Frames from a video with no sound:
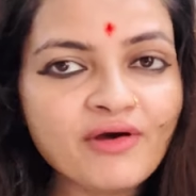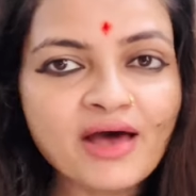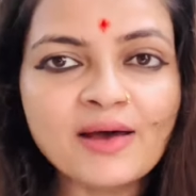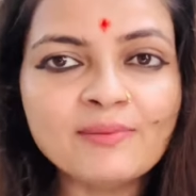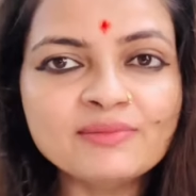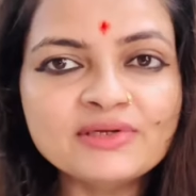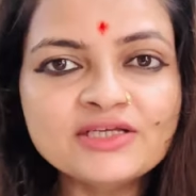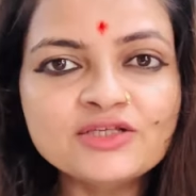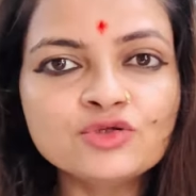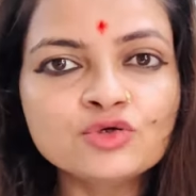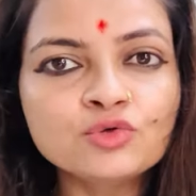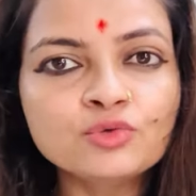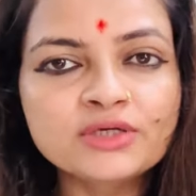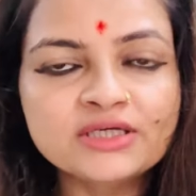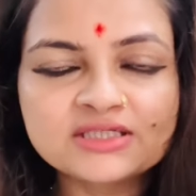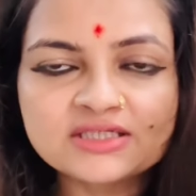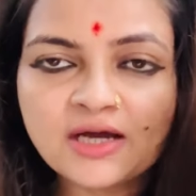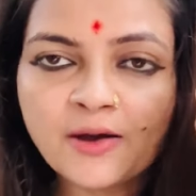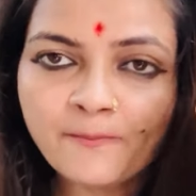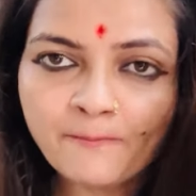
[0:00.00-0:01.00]
फैमिली तो
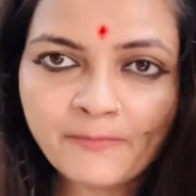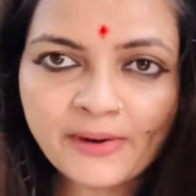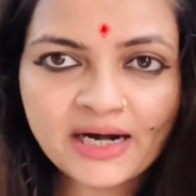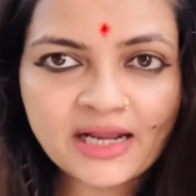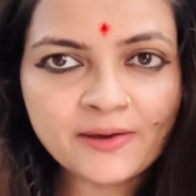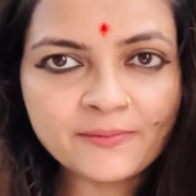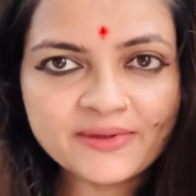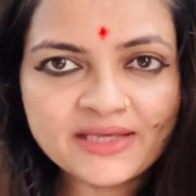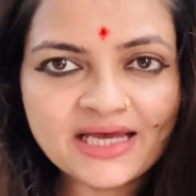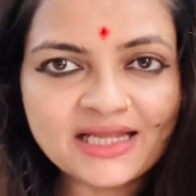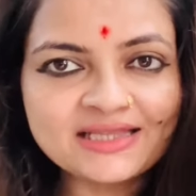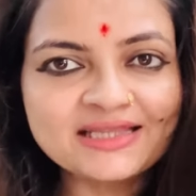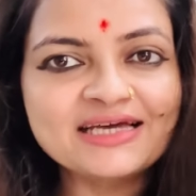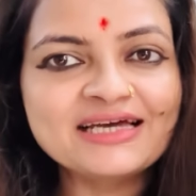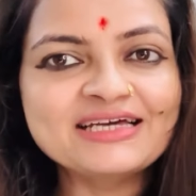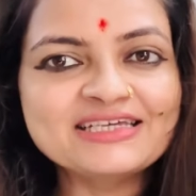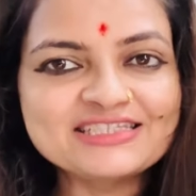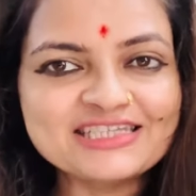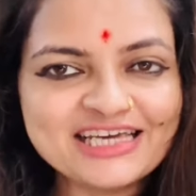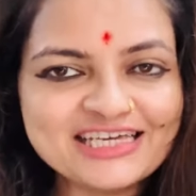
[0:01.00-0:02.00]
इसका बड़ा भी आता
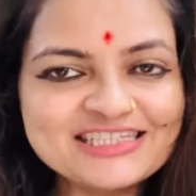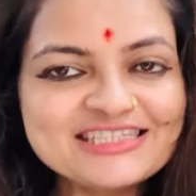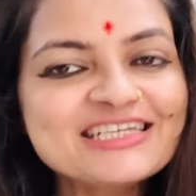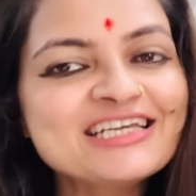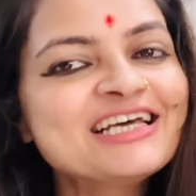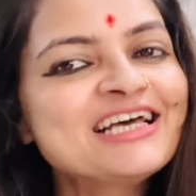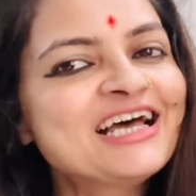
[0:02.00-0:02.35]
है साइज़